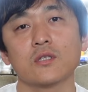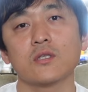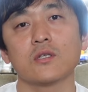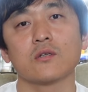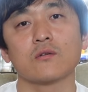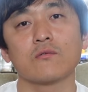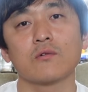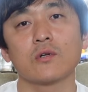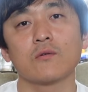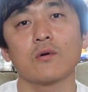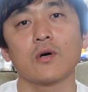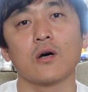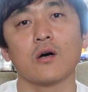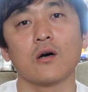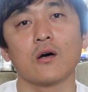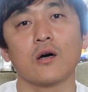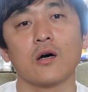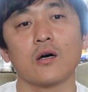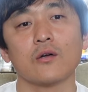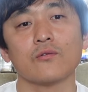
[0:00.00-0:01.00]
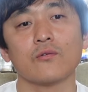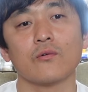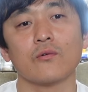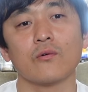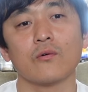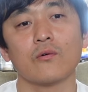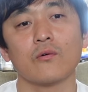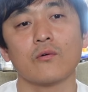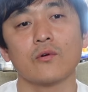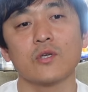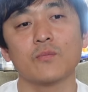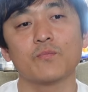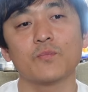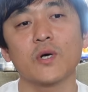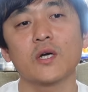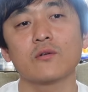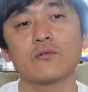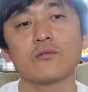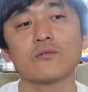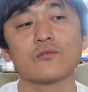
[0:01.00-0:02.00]
にこれはあの一
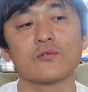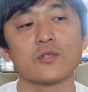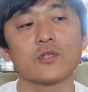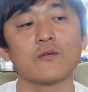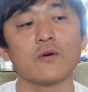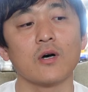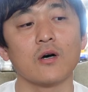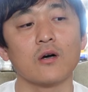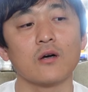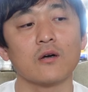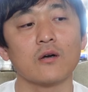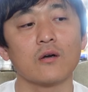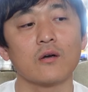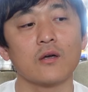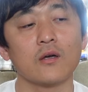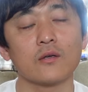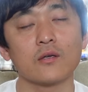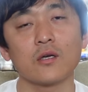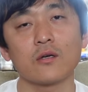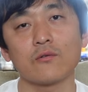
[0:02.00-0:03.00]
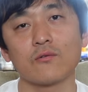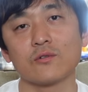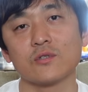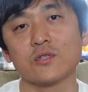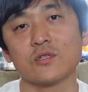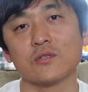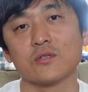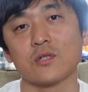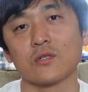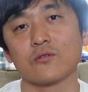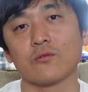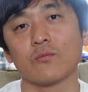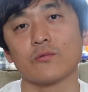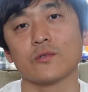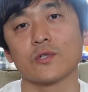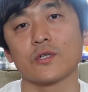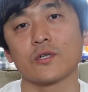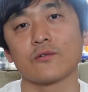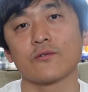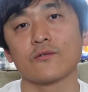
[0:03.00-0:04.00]
般論としては、えー、結構真実だと
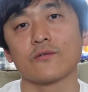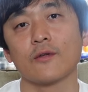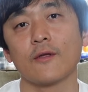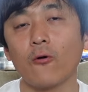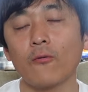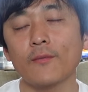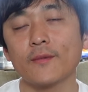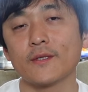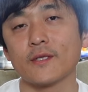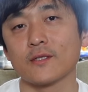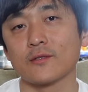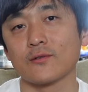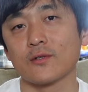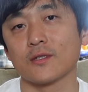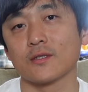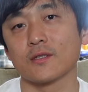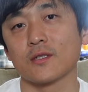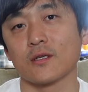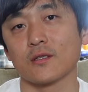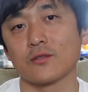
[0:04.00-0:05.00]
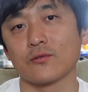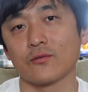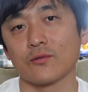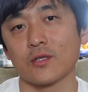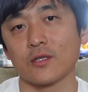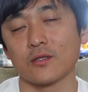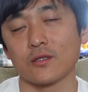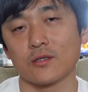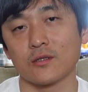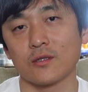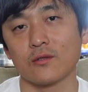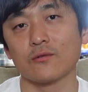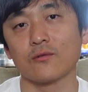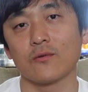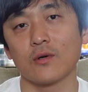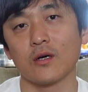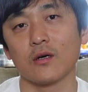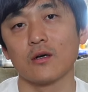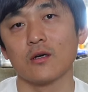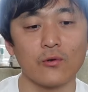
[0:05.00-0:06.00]
思うんだけど褒めて育てた人たちっていう
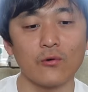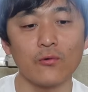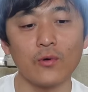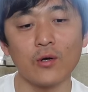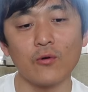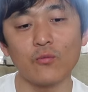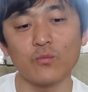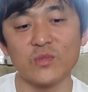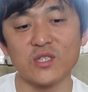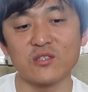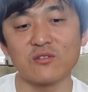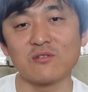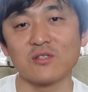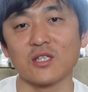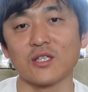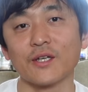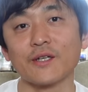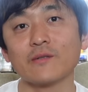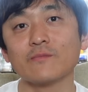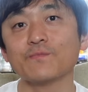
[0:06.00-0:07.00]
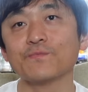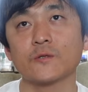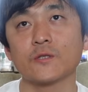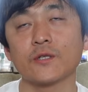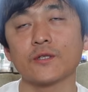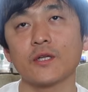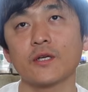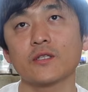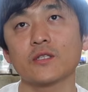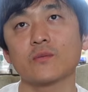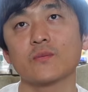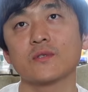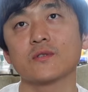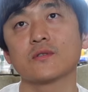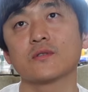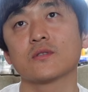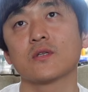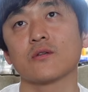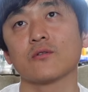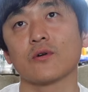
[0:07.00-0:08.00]
のは答案をミスるじゃないそしたらなんで
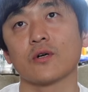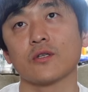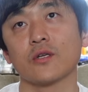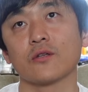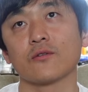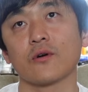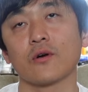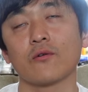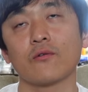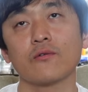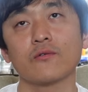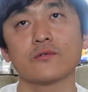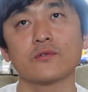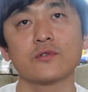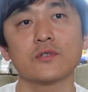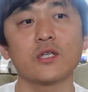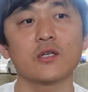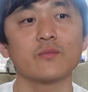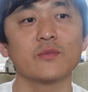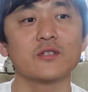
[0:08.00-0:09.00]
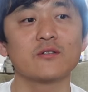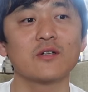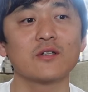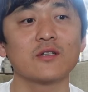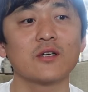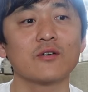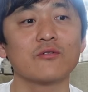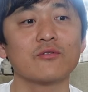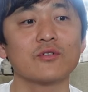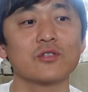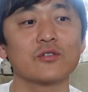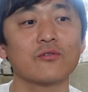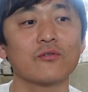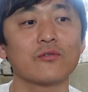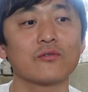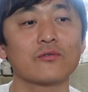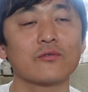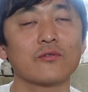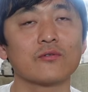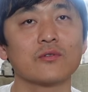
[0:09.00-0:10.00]
ミスったのかなとかこう次はミスらないようにし
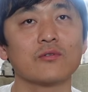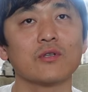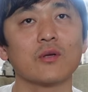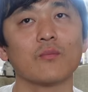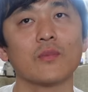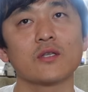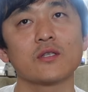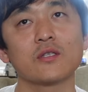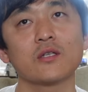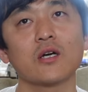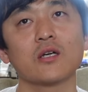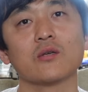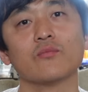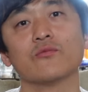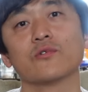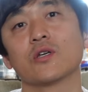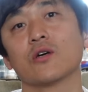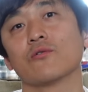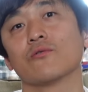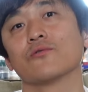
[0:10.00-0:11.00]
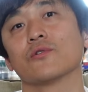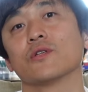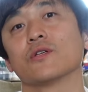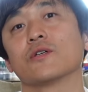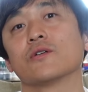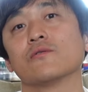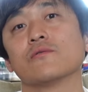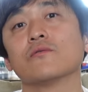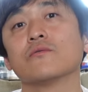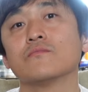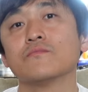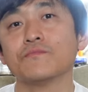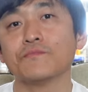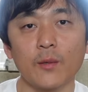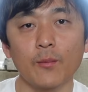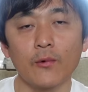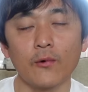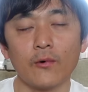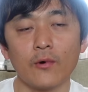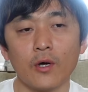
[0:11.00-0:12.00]
ようとって言って間違いに向き合うことができる
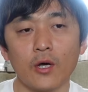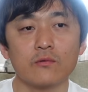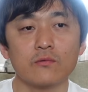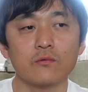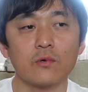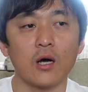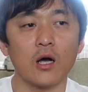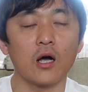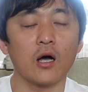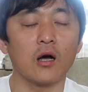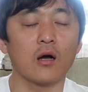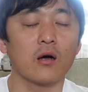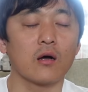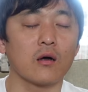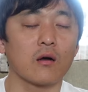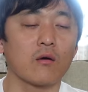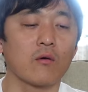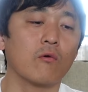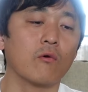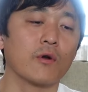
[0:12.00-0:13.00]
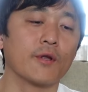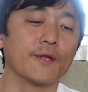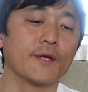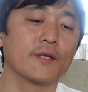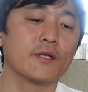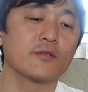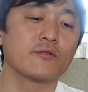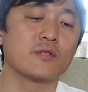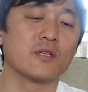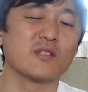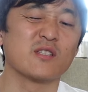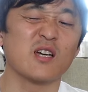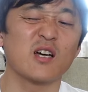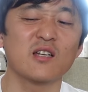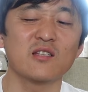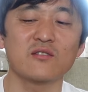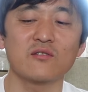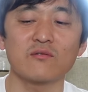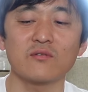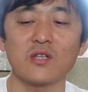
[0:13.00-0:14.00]
でもうわーこれ70点
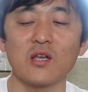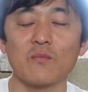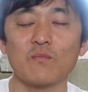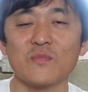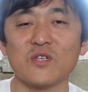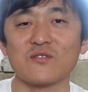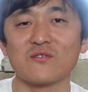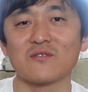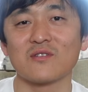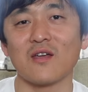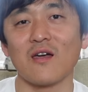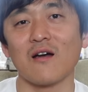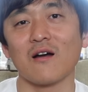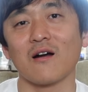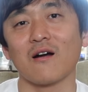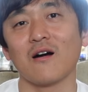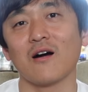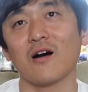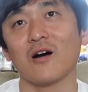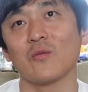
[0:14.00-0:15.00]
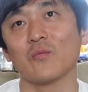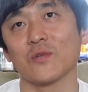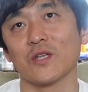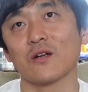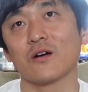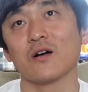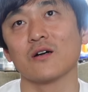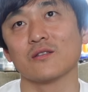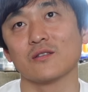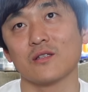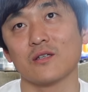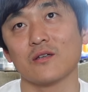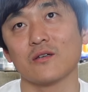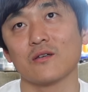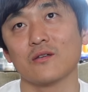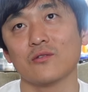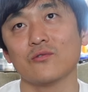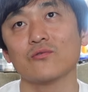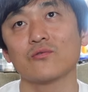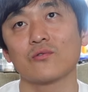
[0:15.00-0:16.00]
30点ミスったやんかみたいな感じで
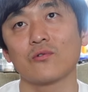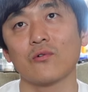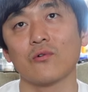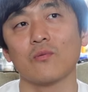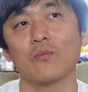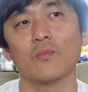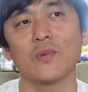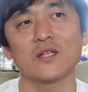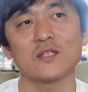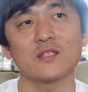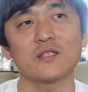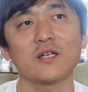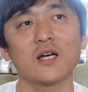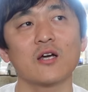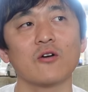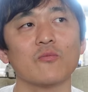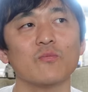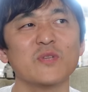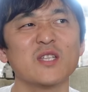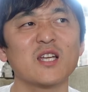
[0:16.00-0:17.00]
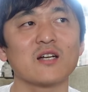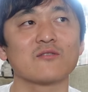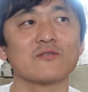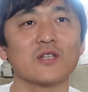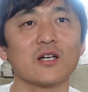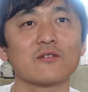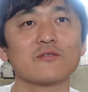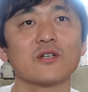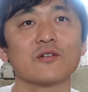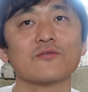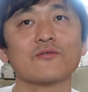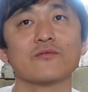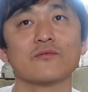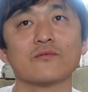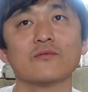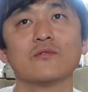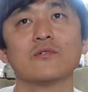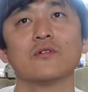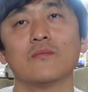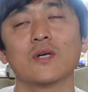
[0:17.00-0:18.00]
言うと間違いを見たくなくなるよ
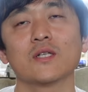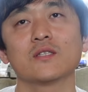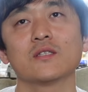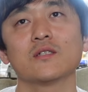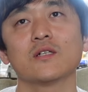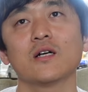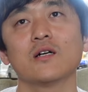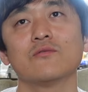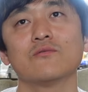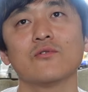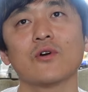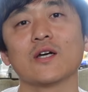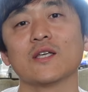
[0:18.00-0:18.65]
間違うの